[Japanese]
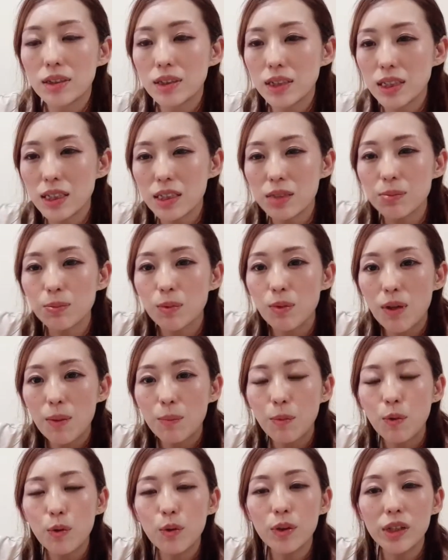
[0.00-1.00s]
いつもは
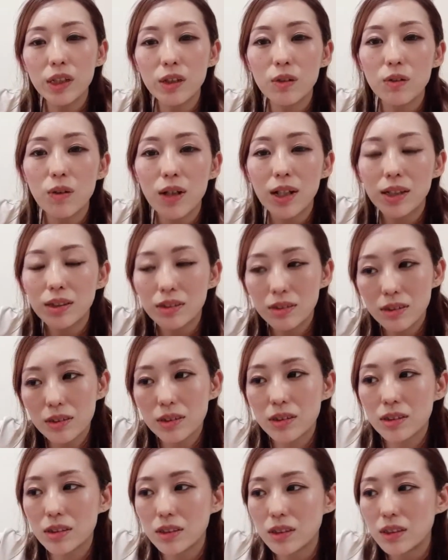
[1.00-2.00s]
もう1個あ
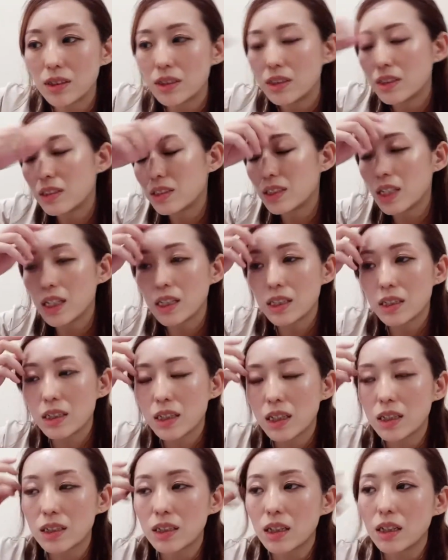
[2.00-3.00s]
る何
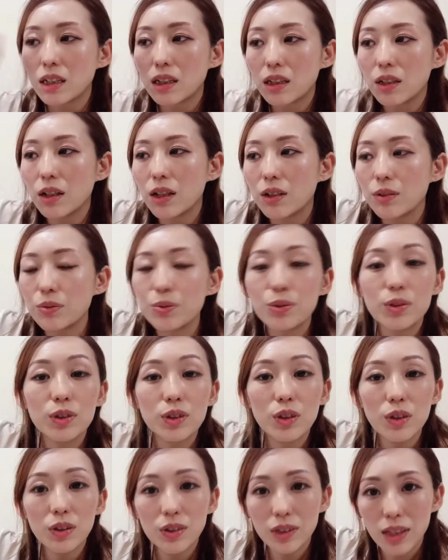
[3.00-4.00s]
だったっけなあの
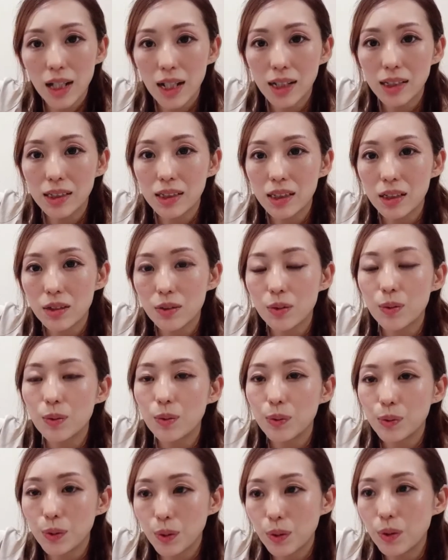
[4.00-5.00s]
袋に入ってる
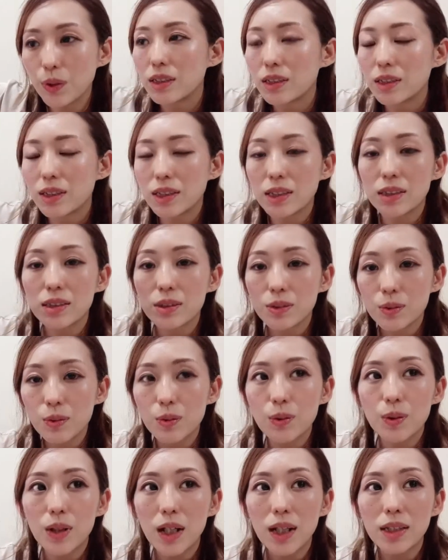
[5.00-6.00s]
方のやつ
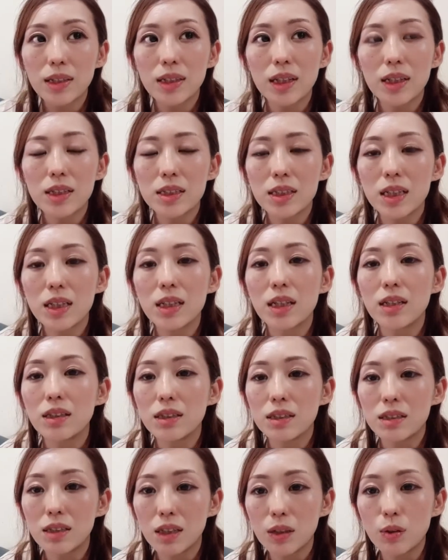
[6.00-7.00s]
を買ったりしてたん
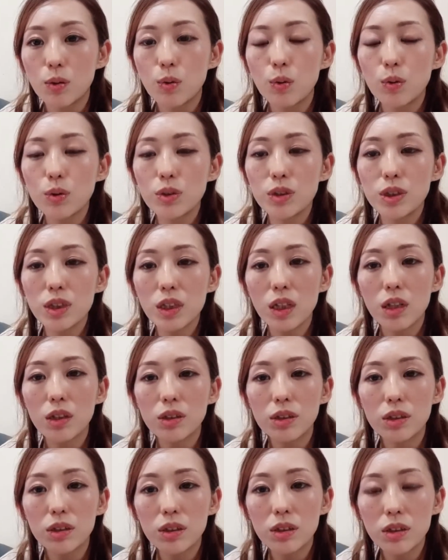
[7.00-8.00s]
ですけどこっち
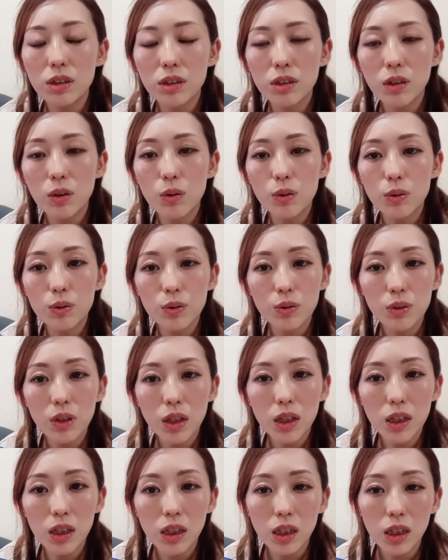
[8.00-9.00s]
買ったこと
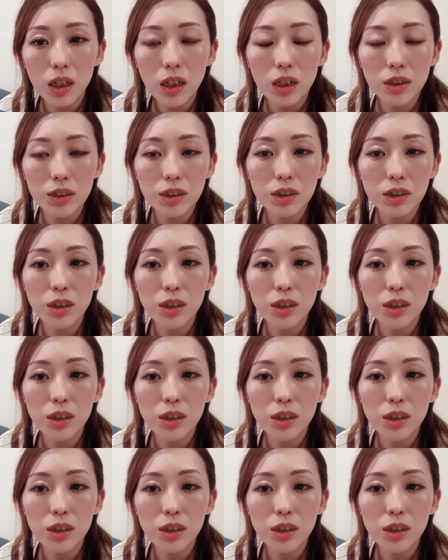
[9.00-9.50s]
ない気がした